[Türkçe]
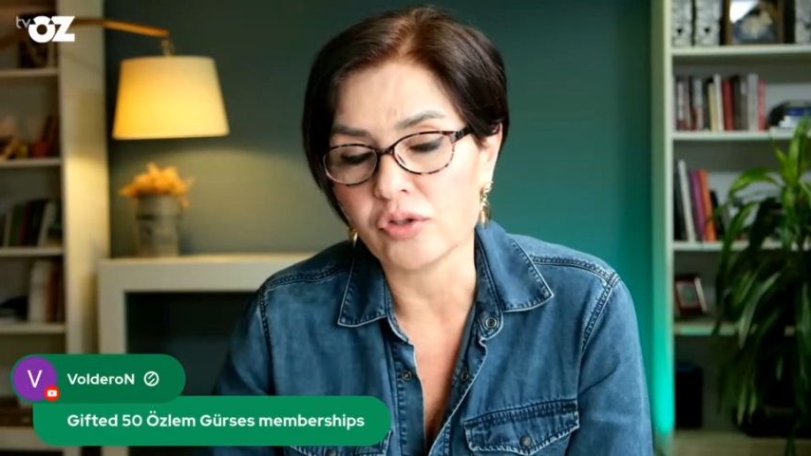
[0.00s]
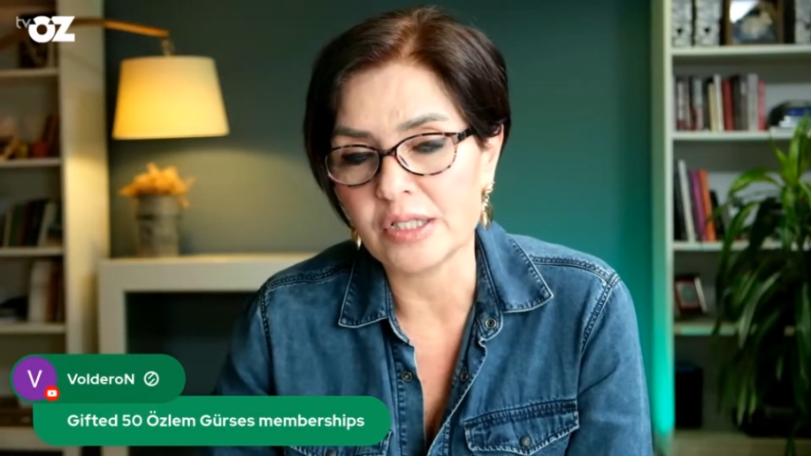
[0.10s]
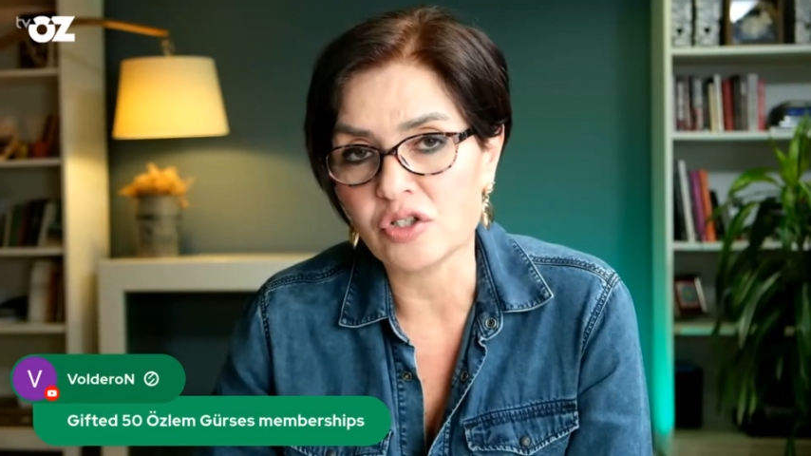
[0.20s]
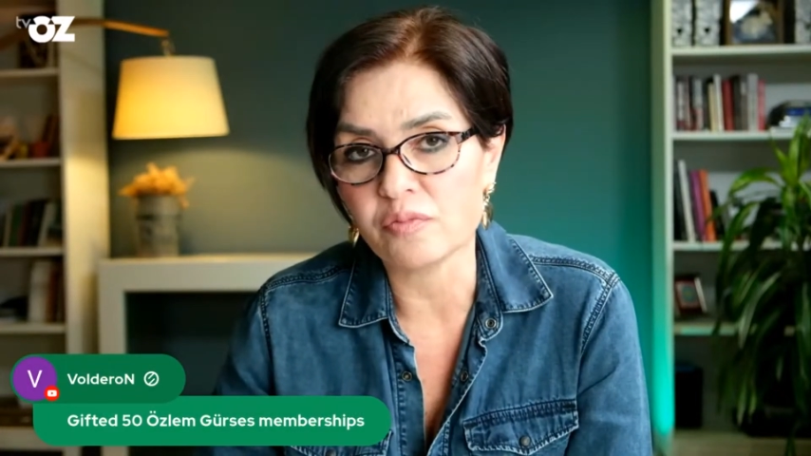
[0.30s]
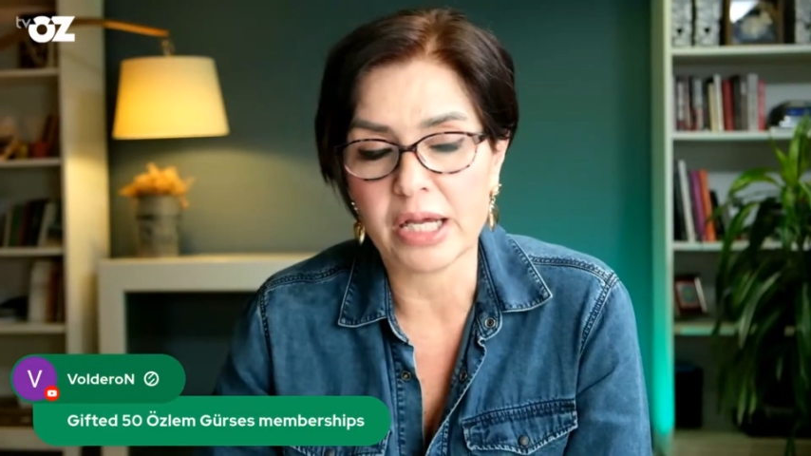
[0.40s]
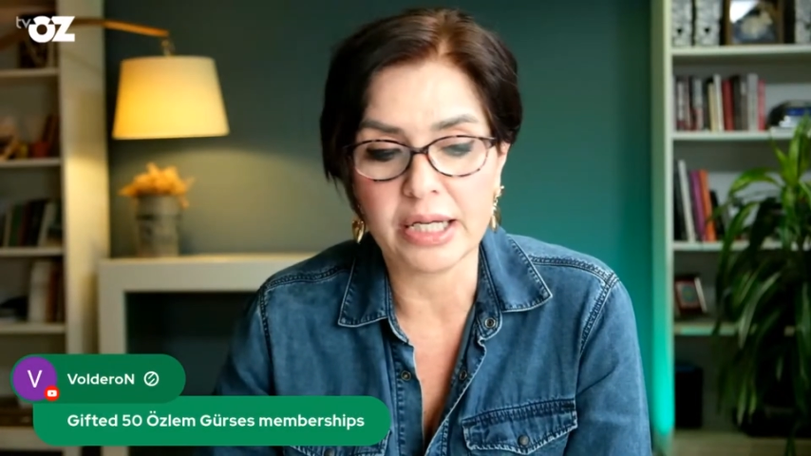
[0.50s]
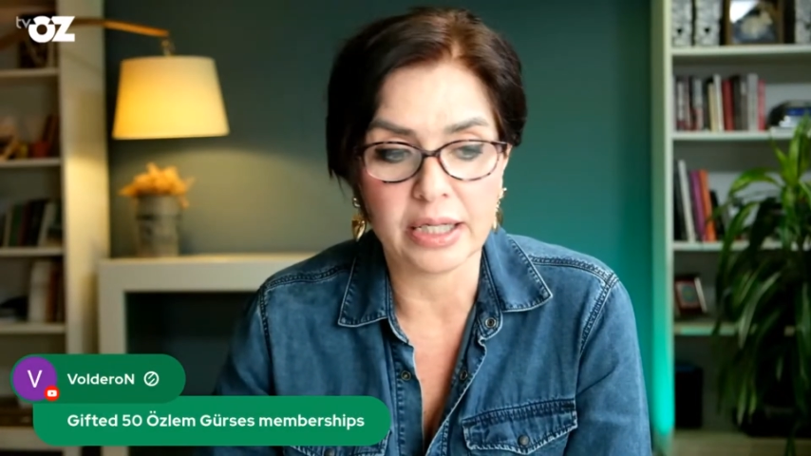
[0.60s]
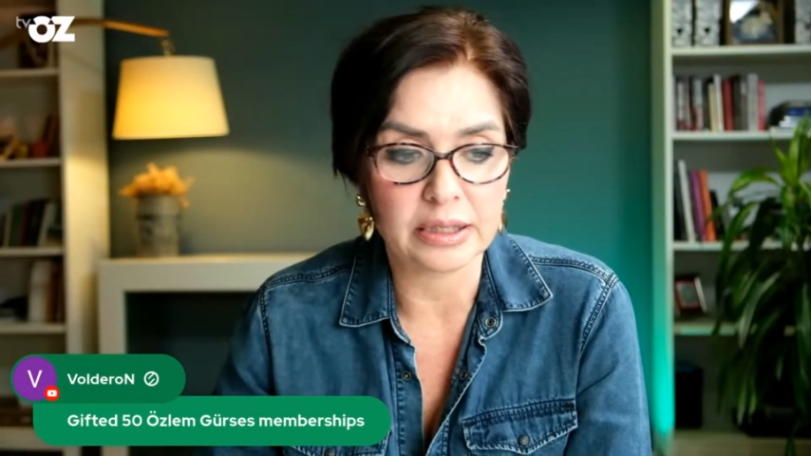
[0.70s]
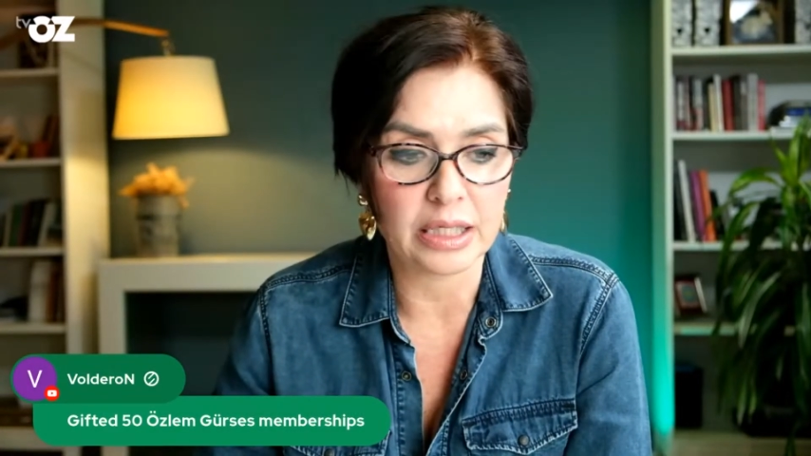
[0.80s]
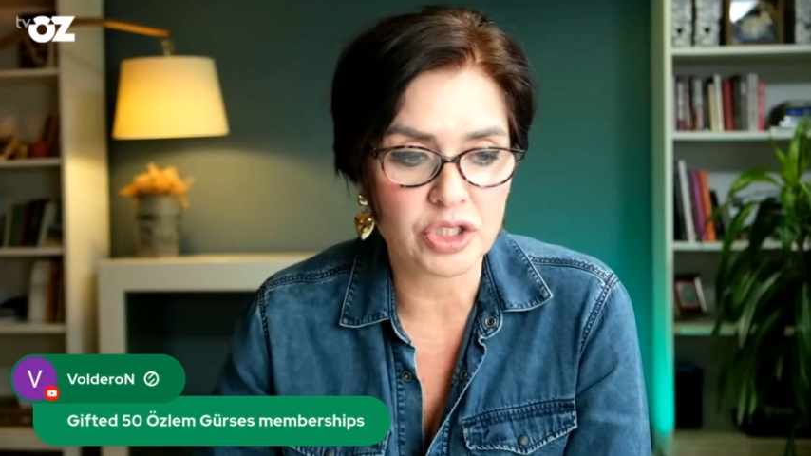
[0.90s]
Seçimler
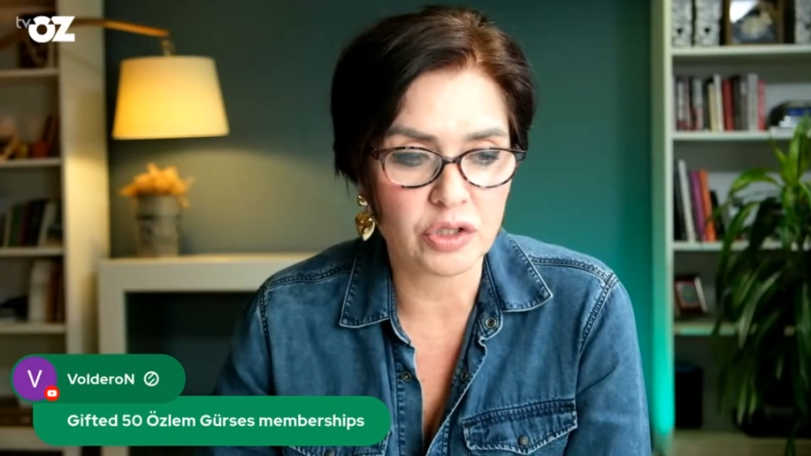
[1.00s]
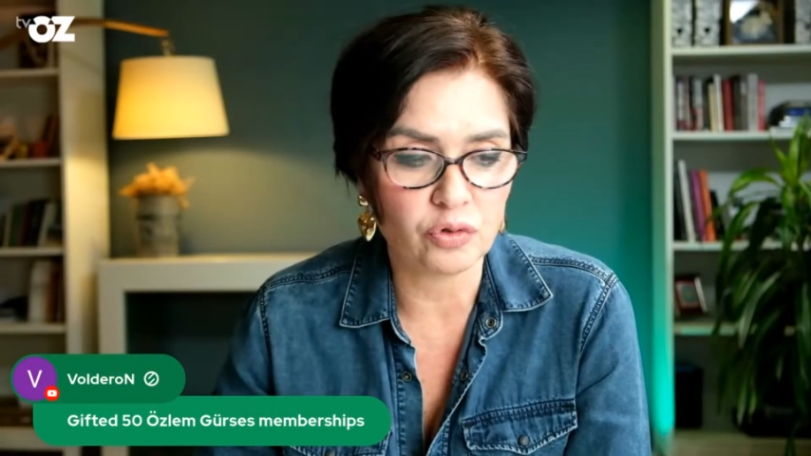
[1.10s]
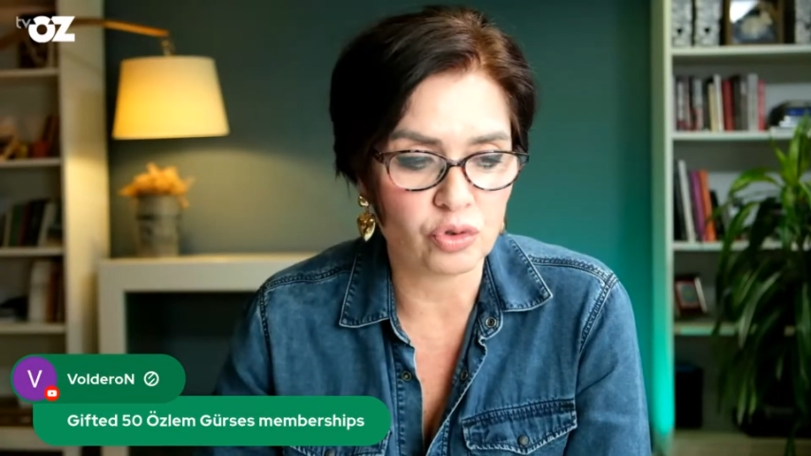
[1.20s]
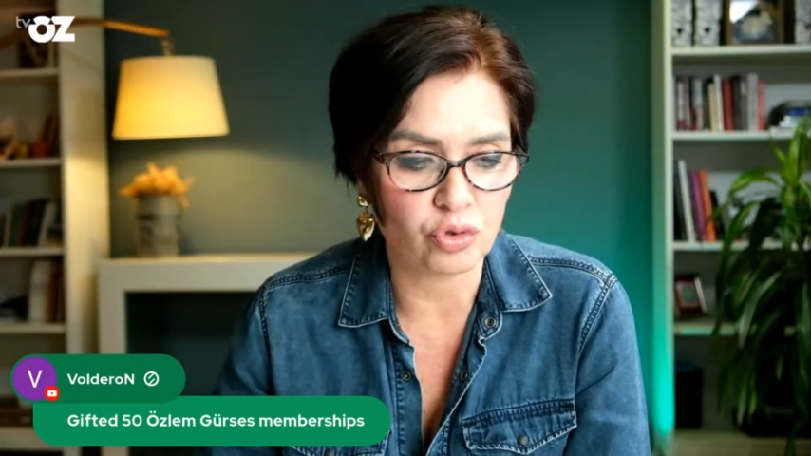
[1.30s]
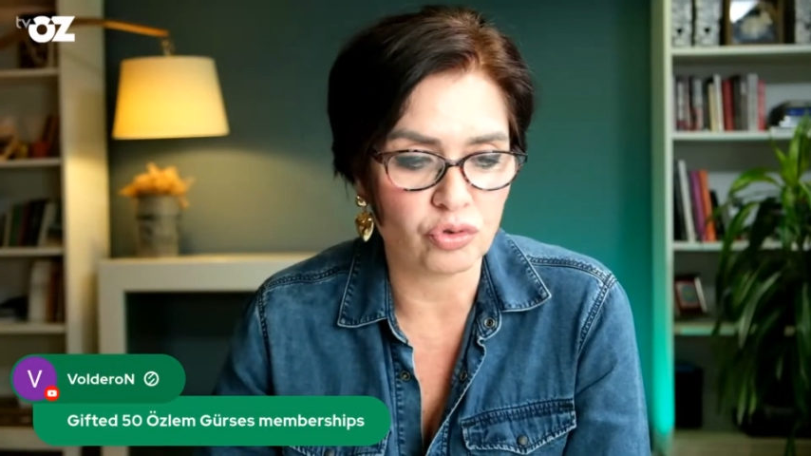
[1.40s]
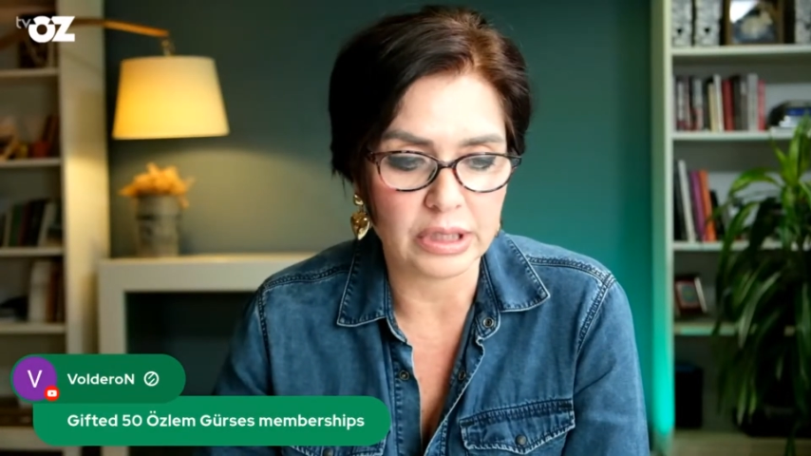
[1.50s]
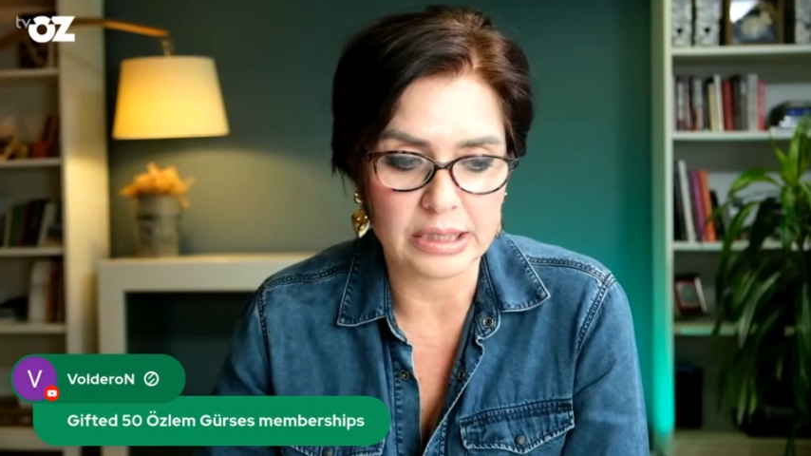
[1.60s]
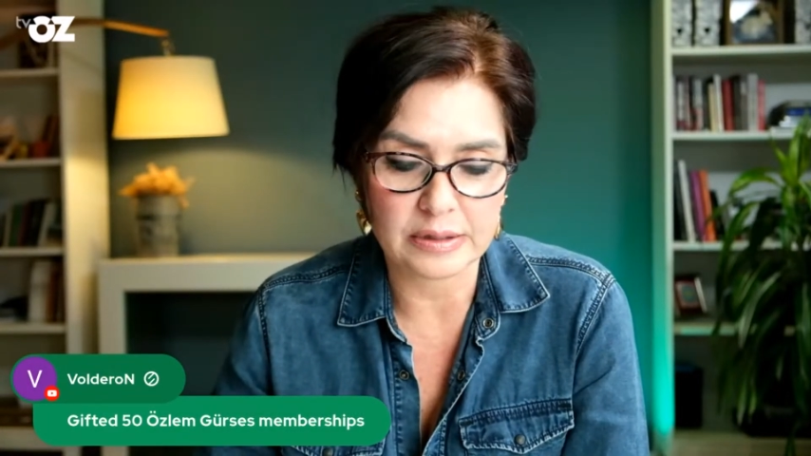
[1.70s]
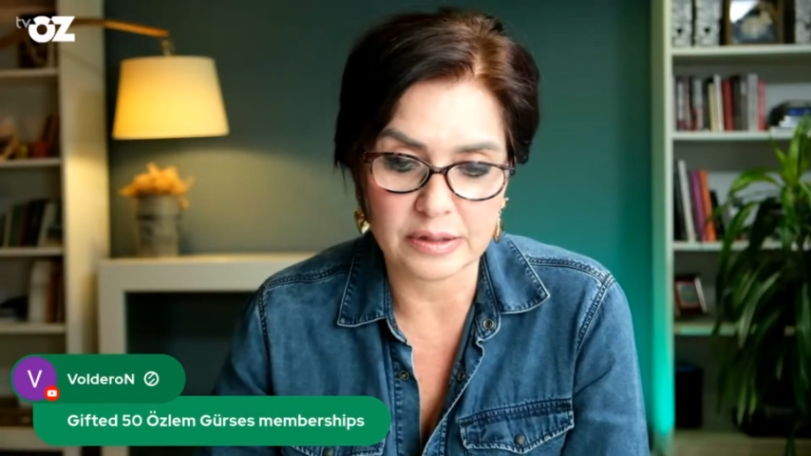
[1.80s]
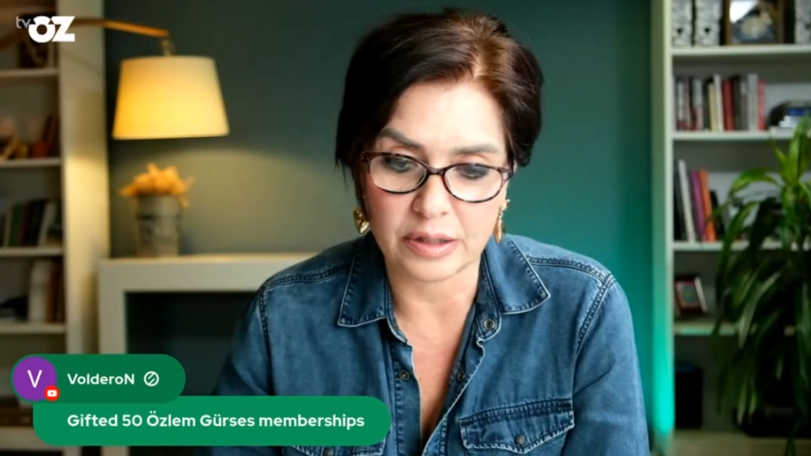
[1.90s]
yaklaştı. 100 günün
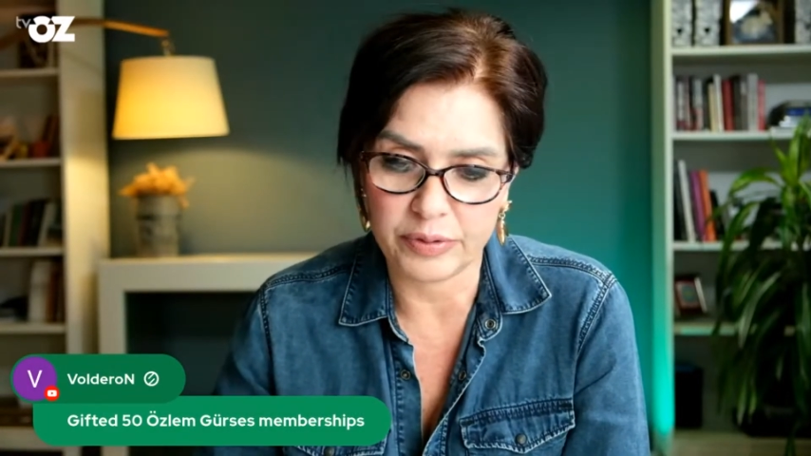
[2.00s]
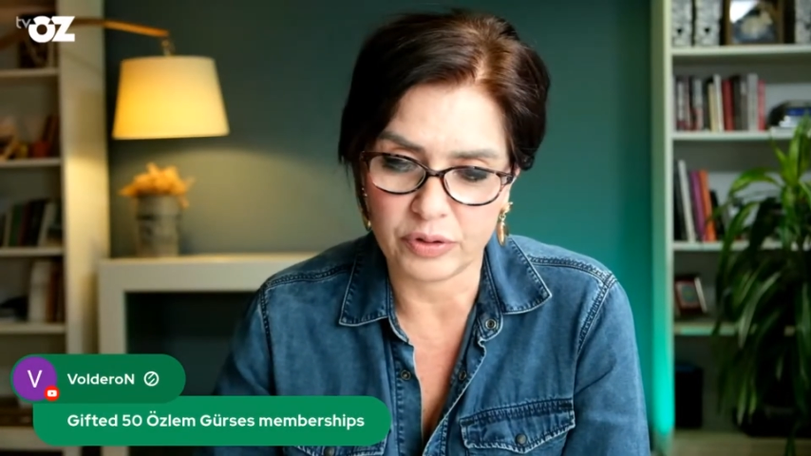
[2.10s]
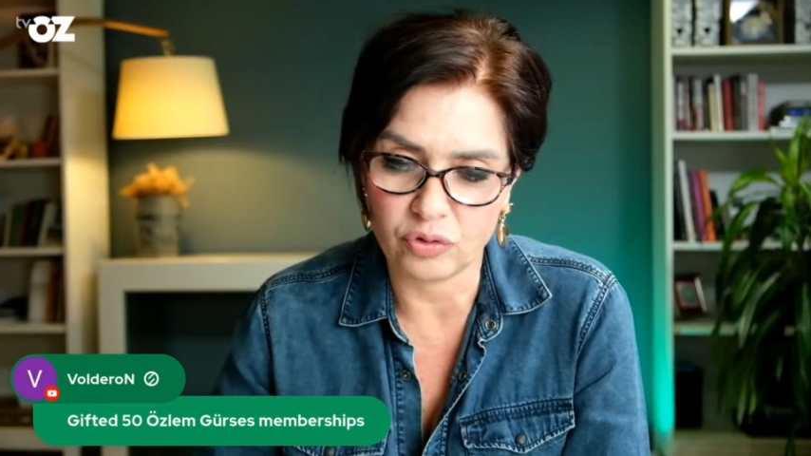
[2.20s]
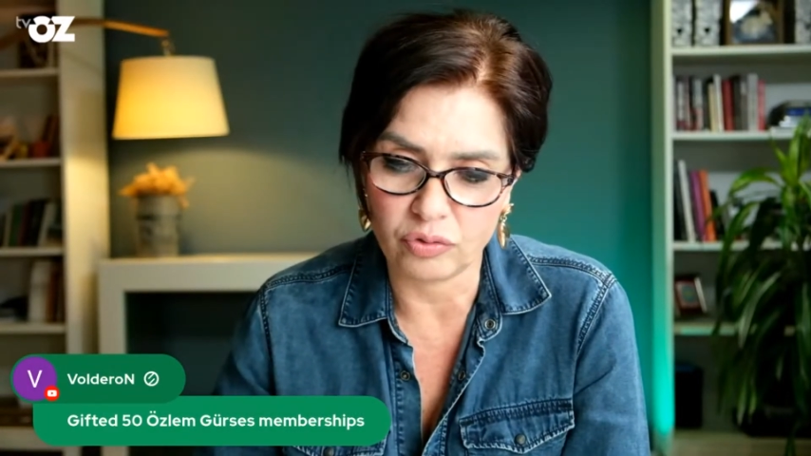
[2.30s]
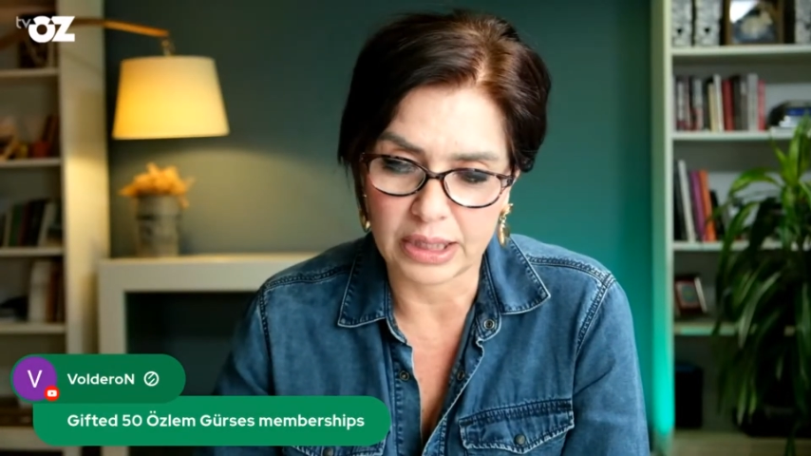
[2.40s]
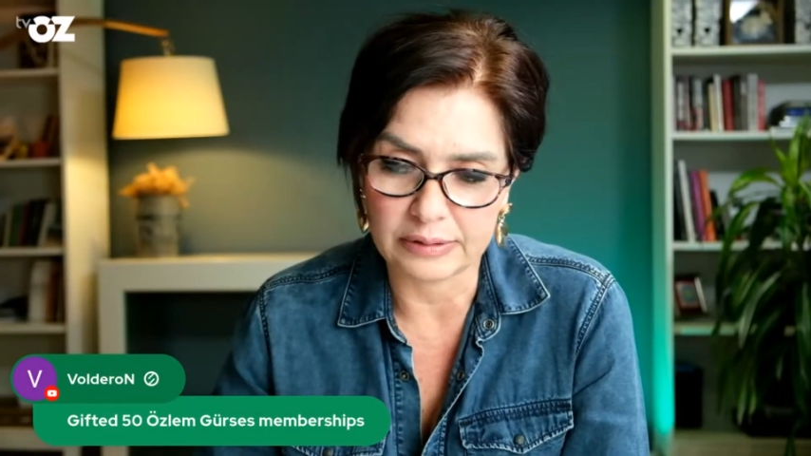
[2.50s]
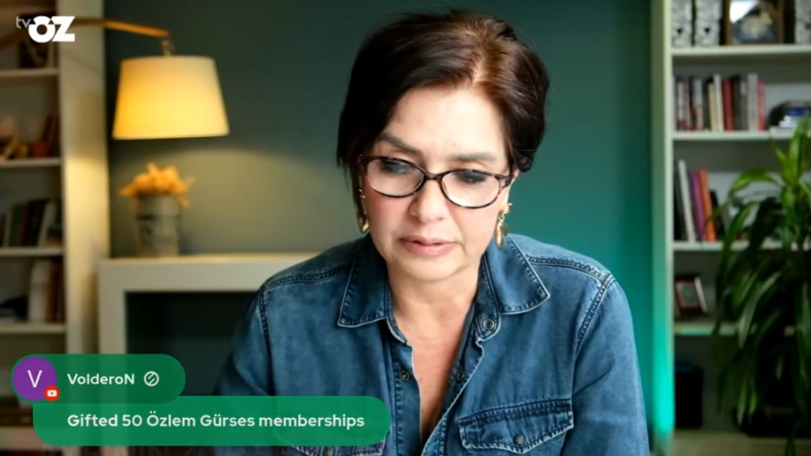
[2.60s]
altında bir gün kaldı